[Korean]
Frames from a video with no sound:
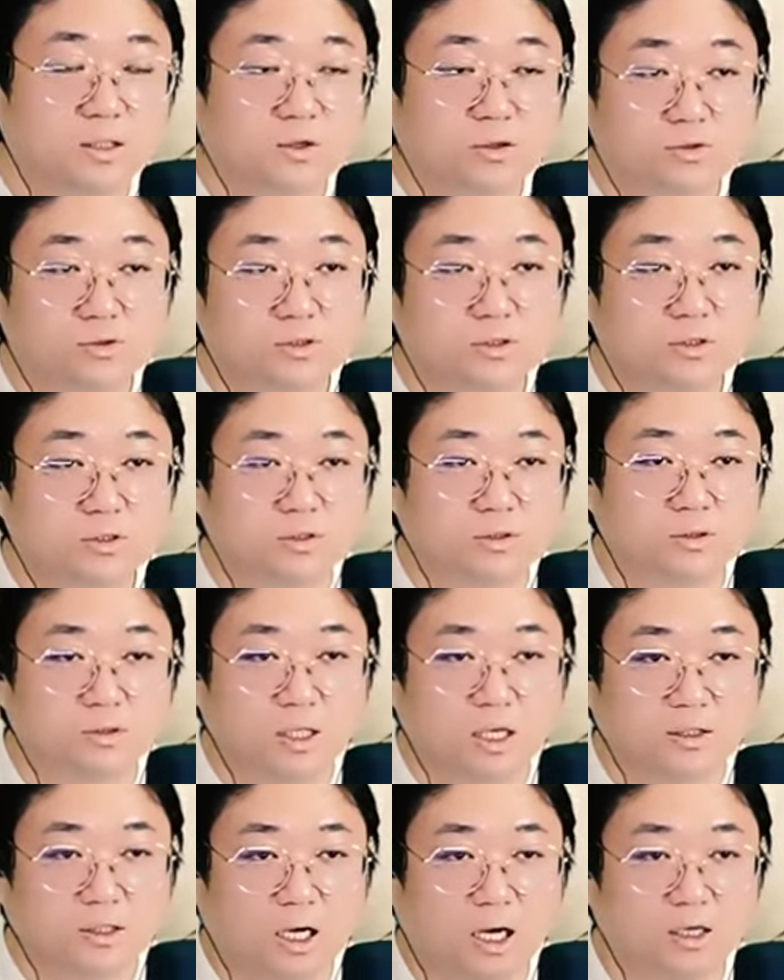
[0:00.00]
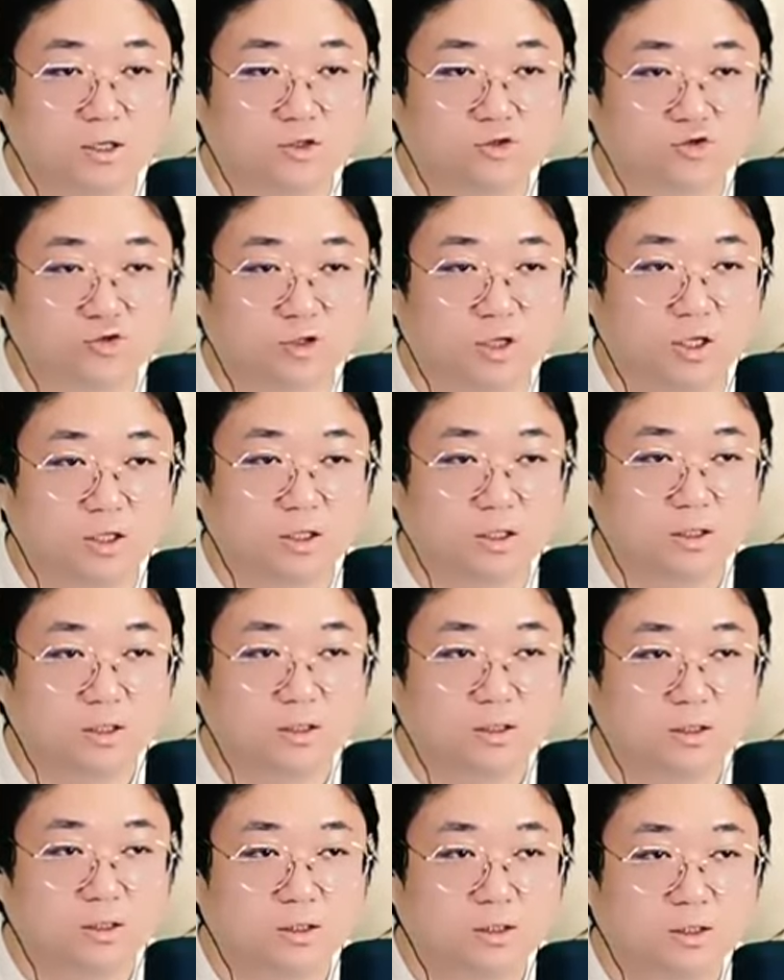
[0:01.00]
이거는 내가 딱 알려줄게
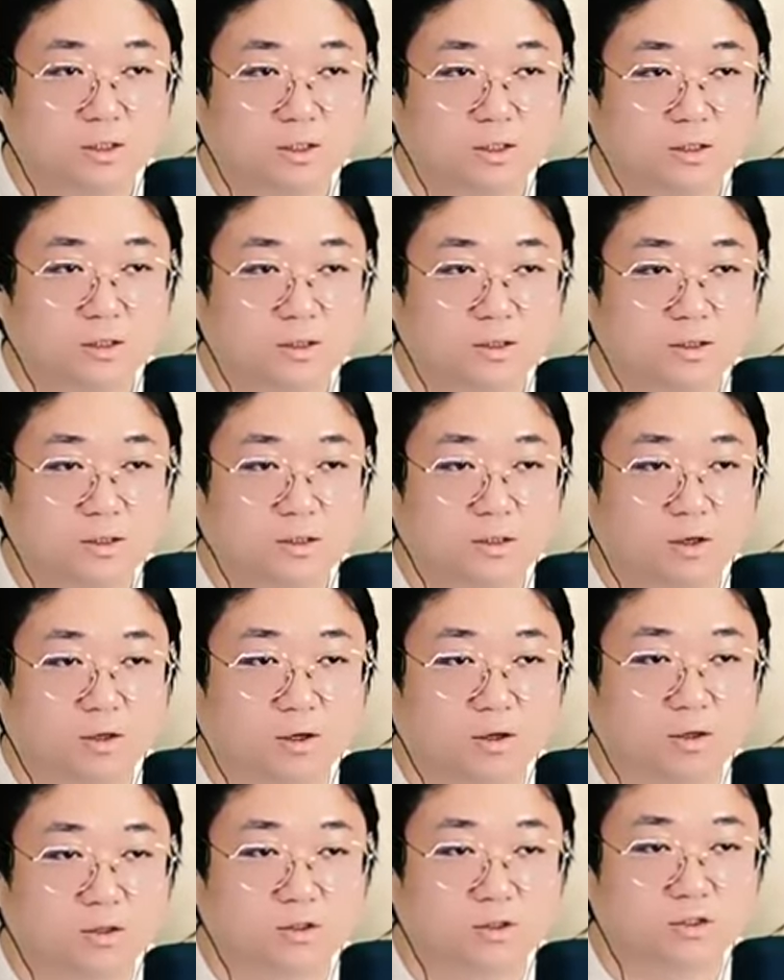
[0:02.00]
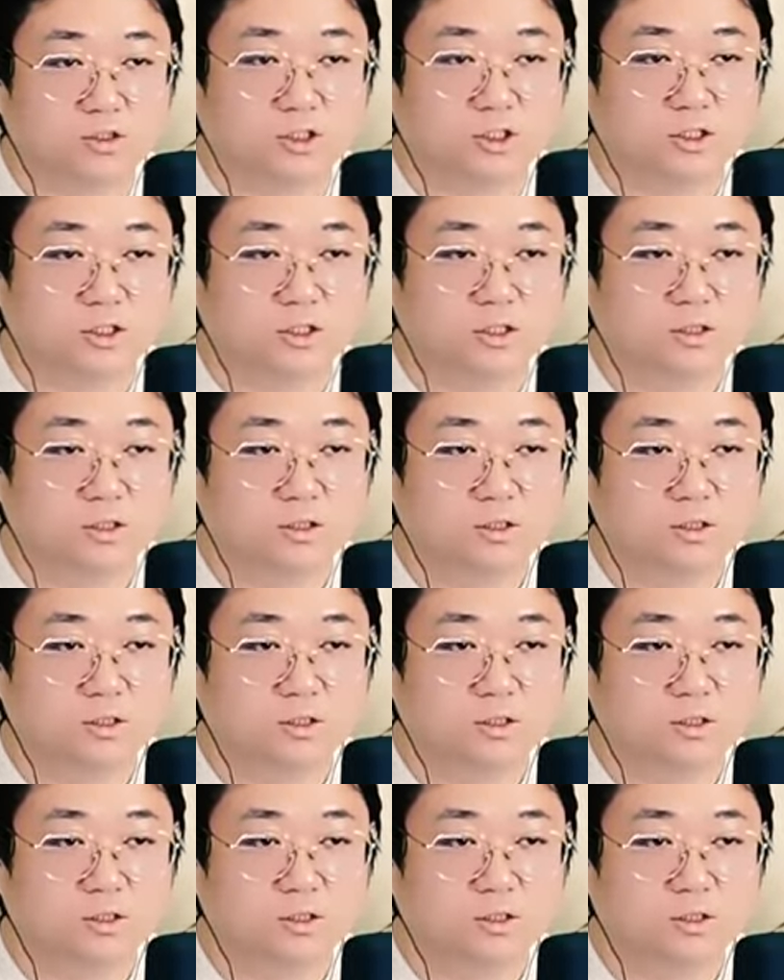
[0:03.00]
어 그렇지